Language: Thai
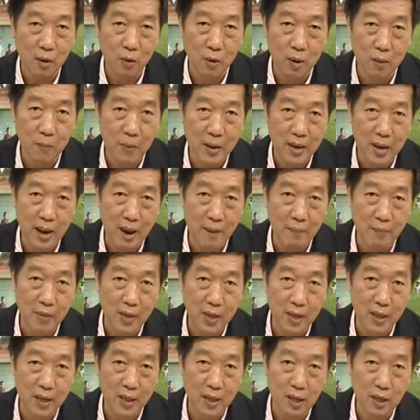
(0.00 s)
เนี่ยเราก็พยายาม
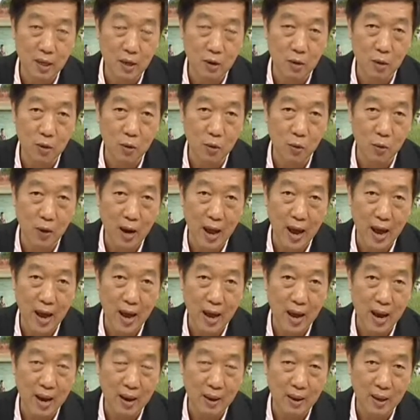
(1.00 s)
ที่จะต้องดูแล
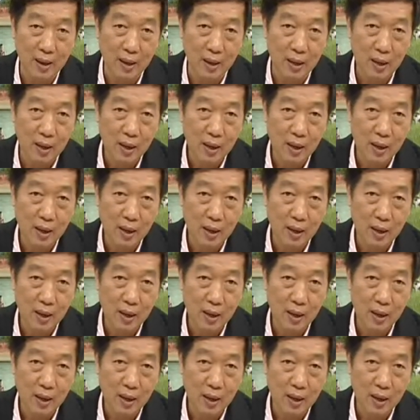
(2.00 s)
ให้